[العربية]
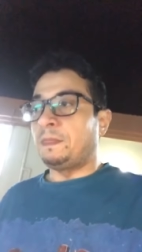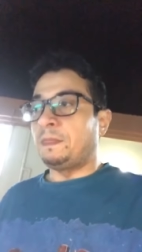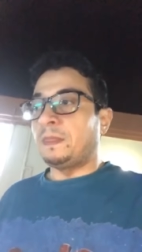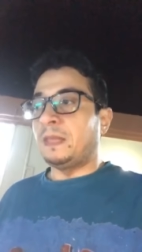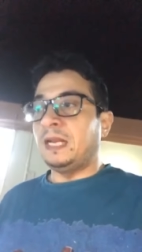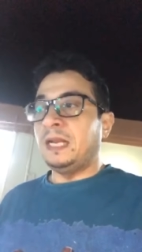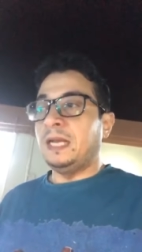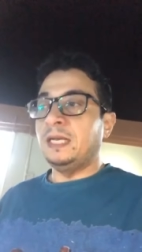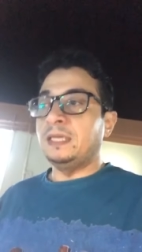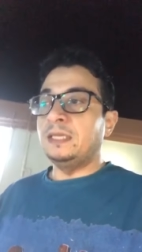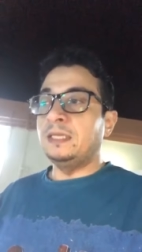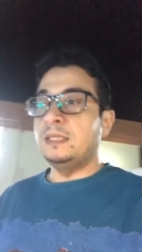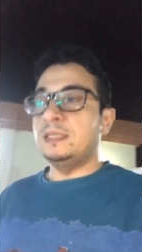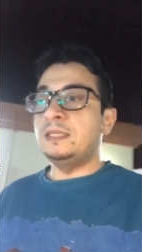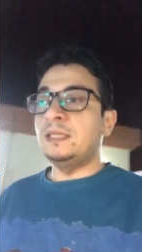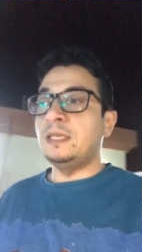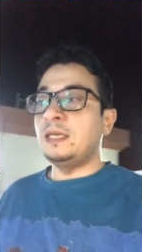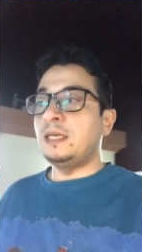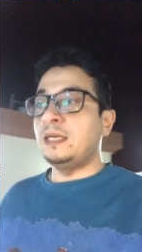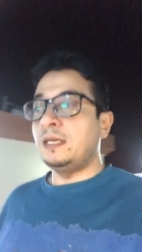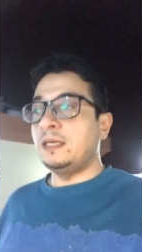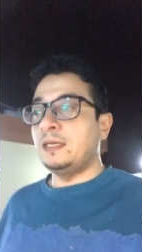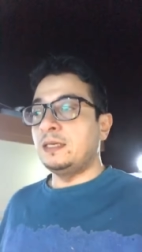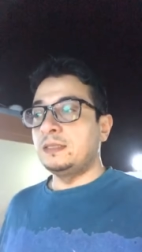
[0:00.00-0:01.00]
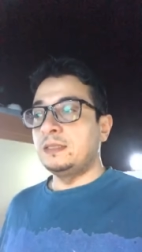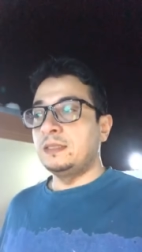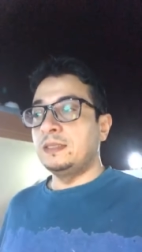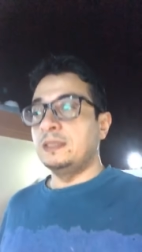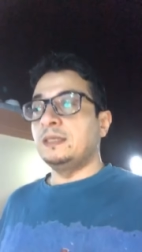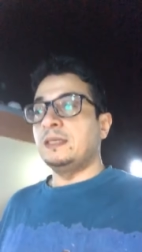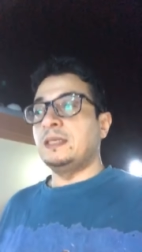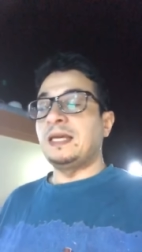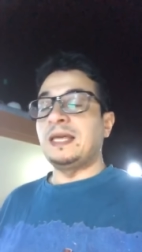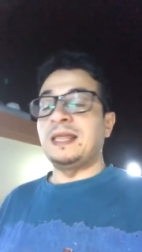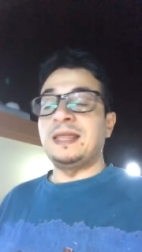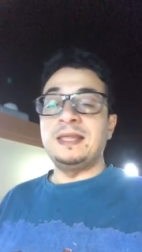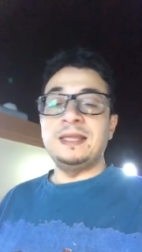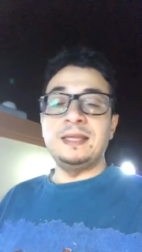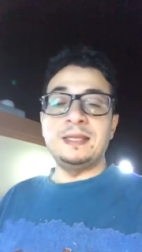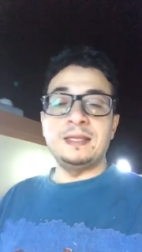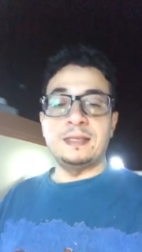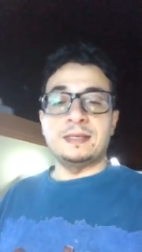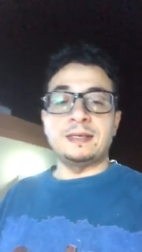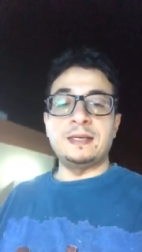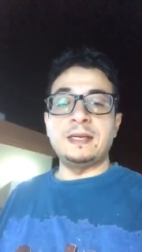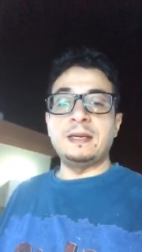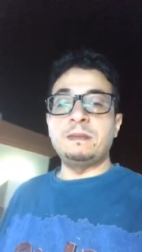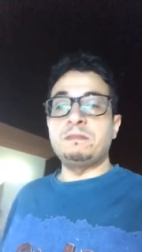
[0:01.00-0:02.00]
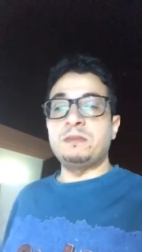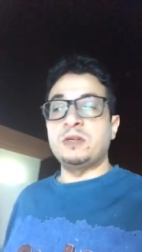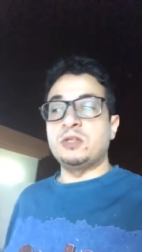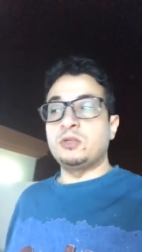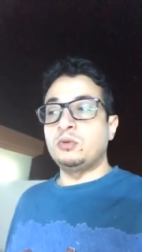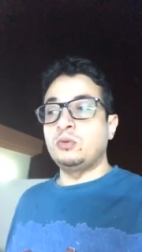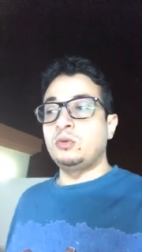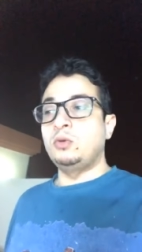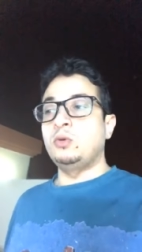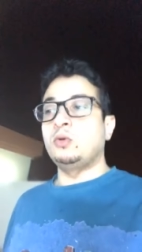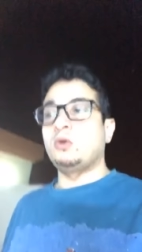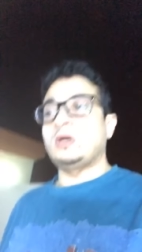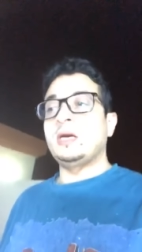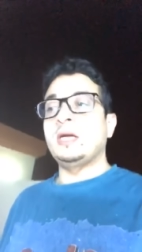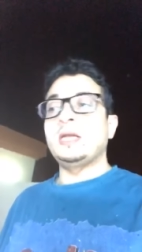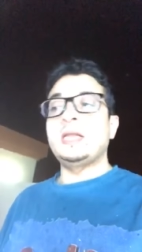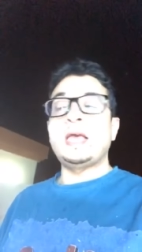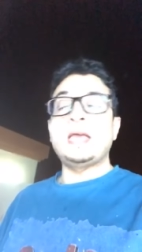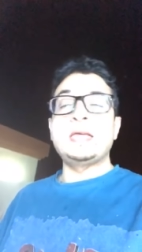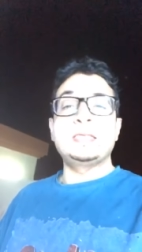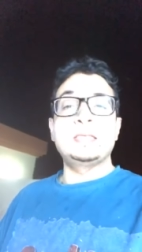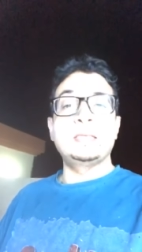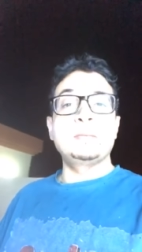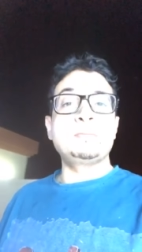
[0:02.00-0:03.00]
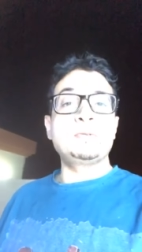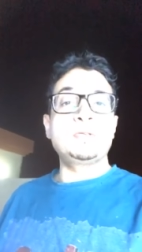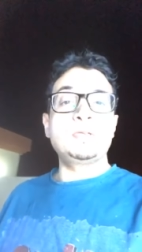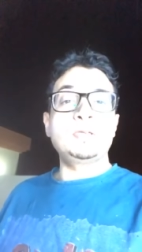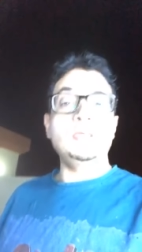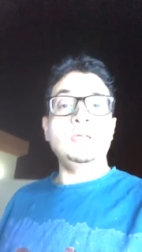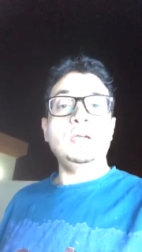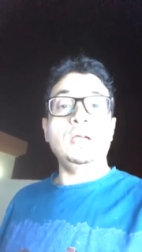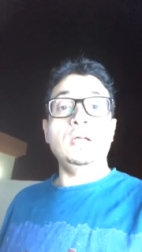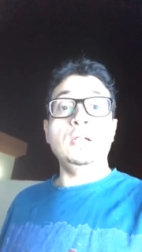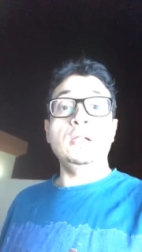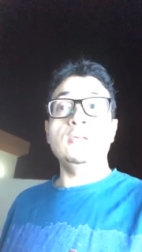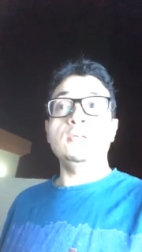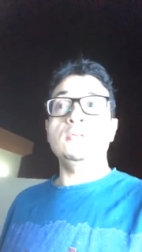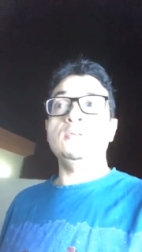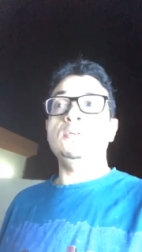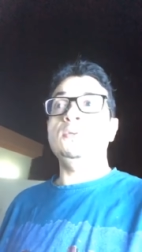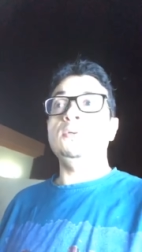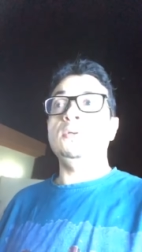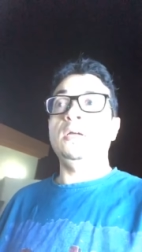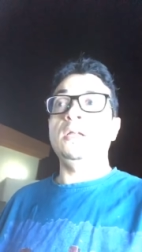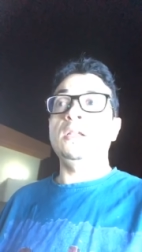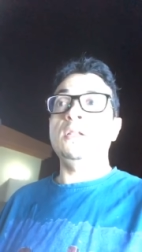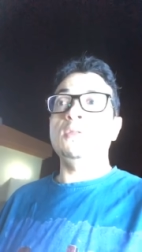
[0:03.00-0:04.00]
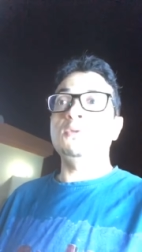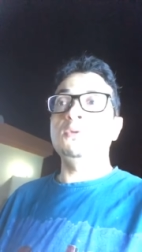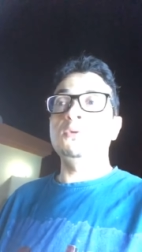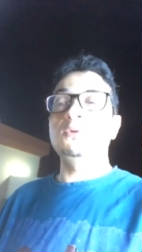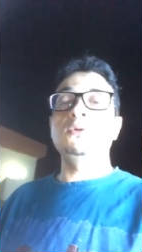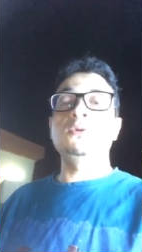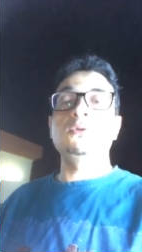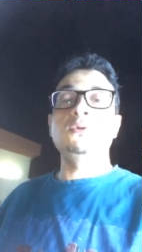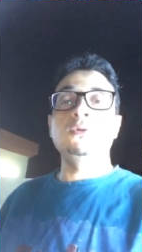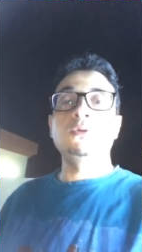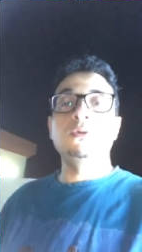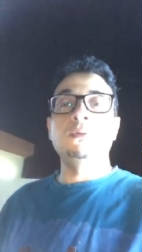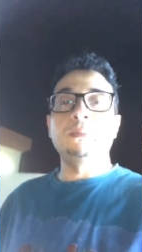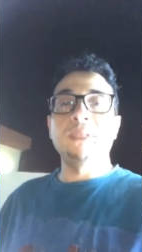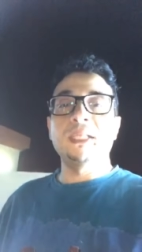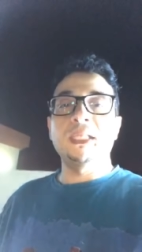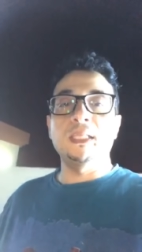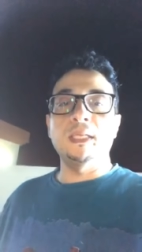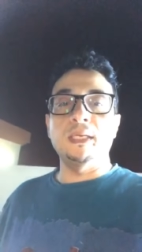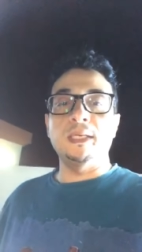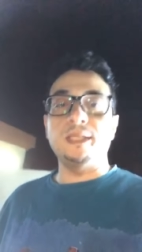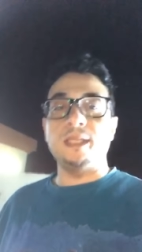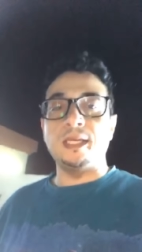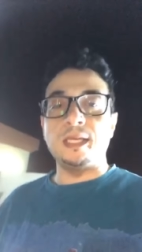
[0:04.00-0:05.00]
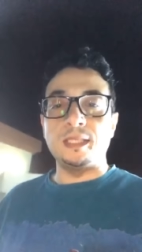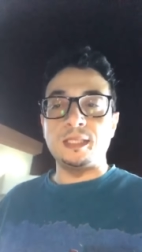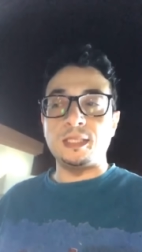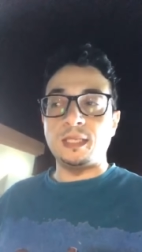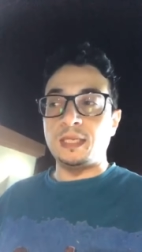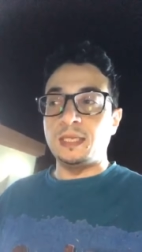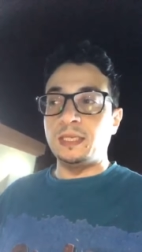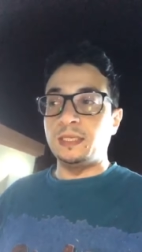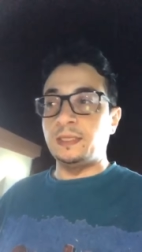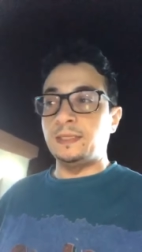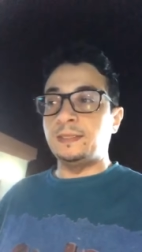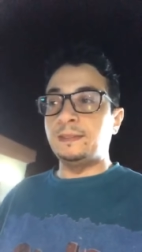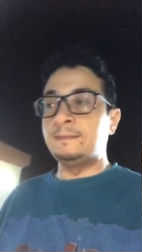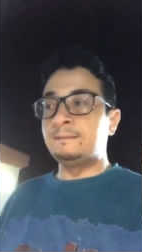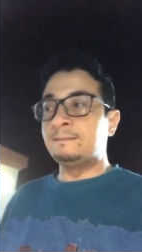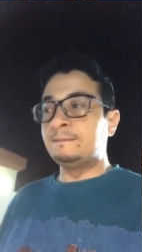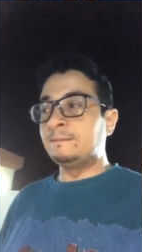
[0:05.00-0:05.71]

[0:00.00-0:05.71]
الحقيقة الكثير لما تقول له خلايا شمسية على على طول يقول بطاريات غالية